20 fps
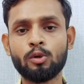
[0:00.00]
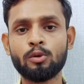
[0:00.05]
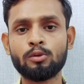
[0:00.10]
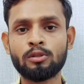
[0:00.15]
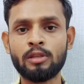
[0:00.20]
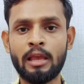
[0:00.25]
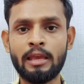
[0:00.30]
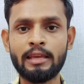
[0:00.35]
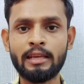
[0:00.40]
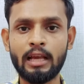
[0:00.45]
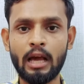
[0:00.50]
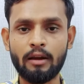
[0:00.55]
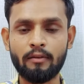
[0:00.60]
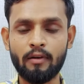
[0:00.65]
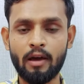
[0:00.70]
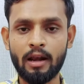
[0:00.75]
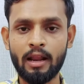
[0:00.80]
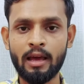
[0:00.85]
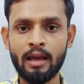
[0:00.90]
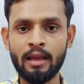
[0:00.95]
इसको सही
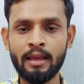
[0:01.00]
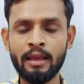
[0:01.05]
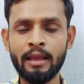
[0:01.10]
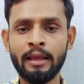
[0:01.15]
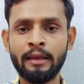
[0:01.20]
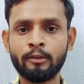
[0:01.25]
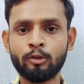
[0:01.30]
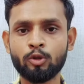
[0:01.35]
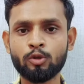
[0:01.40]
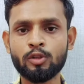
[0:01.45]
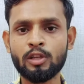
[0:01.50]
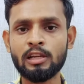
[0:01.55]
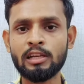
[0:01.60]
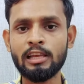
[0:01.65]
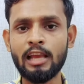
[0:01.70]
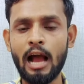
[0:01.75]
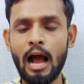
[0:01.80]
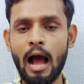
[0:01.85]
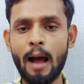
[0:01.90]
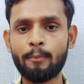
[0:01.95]
करवाना है तो उसके
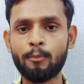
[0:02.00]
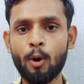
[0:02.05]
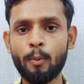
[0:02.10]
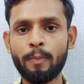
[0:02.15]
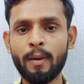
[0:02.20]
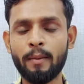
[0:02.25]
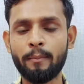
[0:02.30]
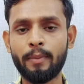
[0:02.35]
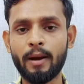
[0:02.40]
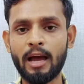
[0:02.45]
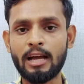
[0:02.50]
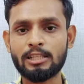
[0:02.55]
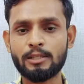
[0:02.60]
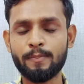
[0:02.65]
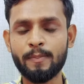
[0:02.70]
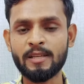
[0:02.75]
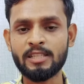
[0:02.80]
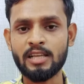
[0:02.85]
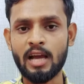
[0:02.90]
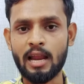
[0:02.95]
लिए आपको अपने ब्रांच
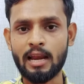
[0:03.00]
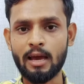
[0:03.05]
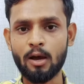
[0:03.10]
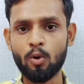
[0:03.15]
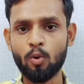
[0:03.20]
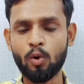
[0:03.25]
पे जाना